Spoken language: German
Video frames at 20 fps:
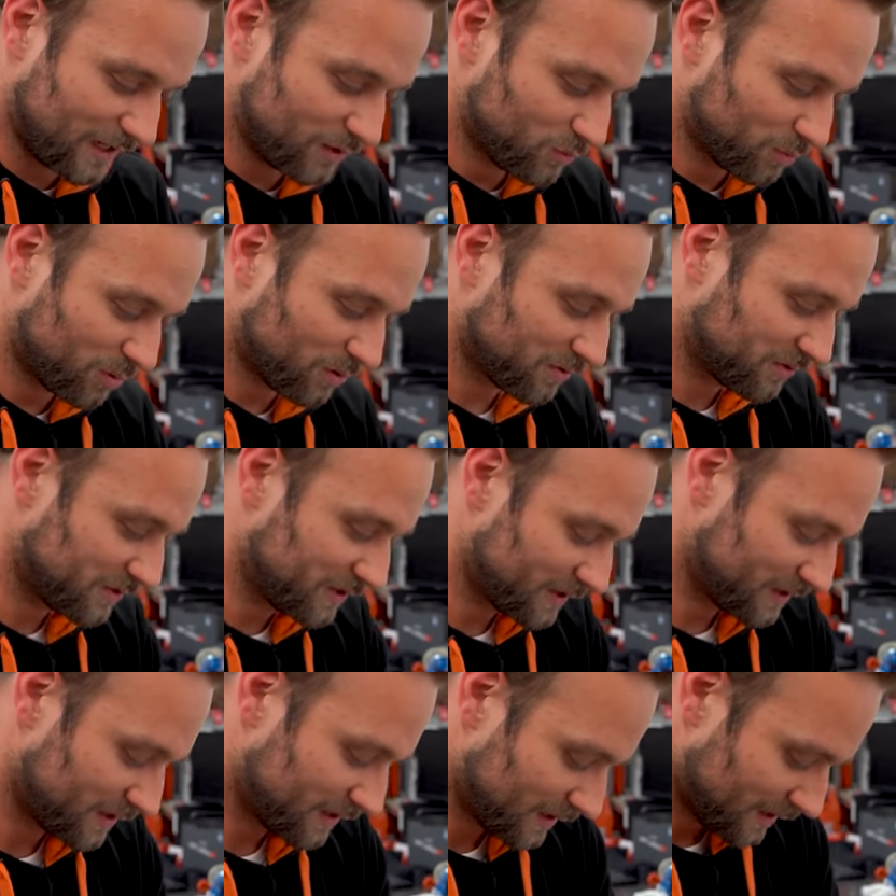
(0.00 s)

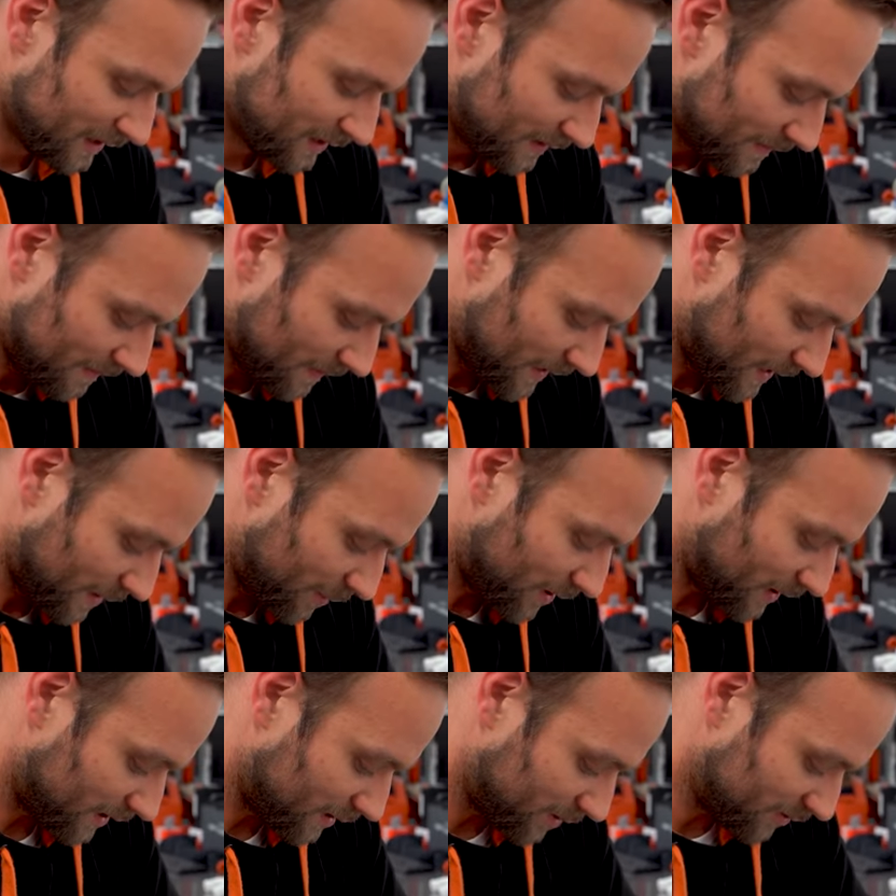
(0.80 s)
Aluprofil kann
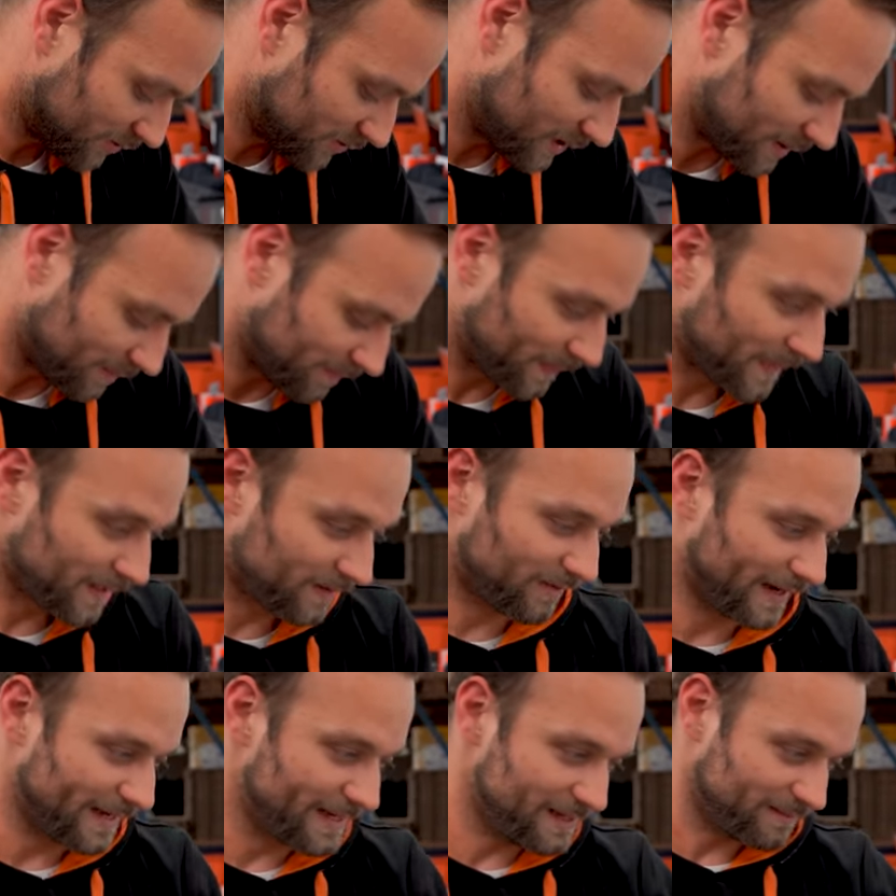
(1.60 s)
man da ja mal für nehmen.
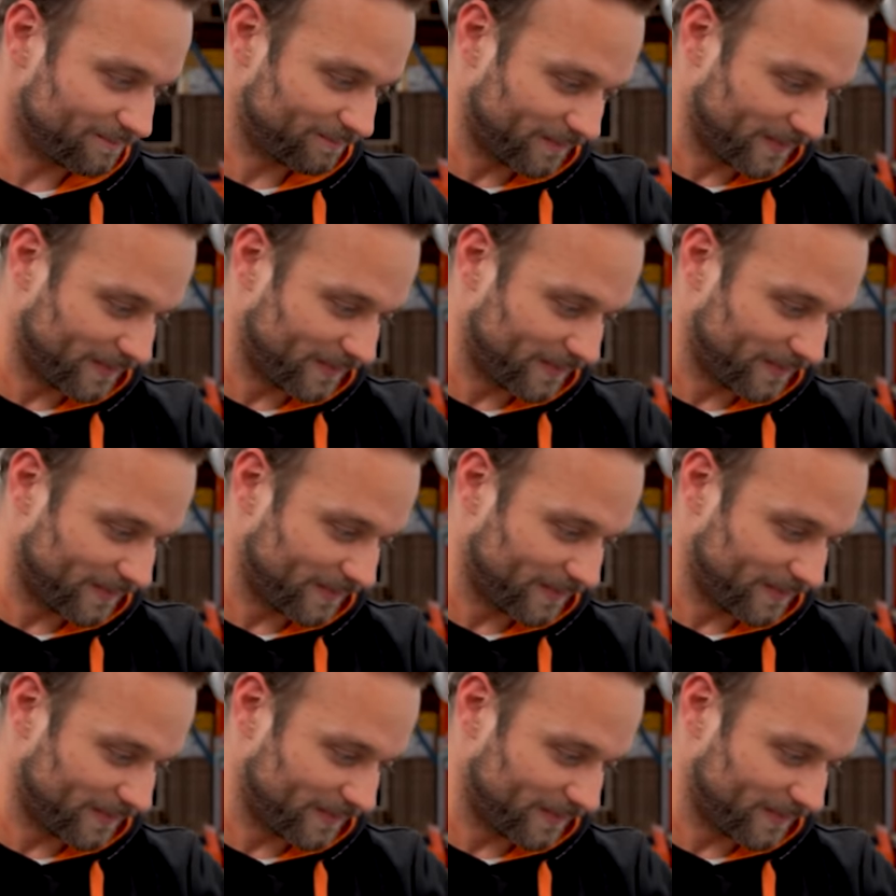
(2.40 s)
Weil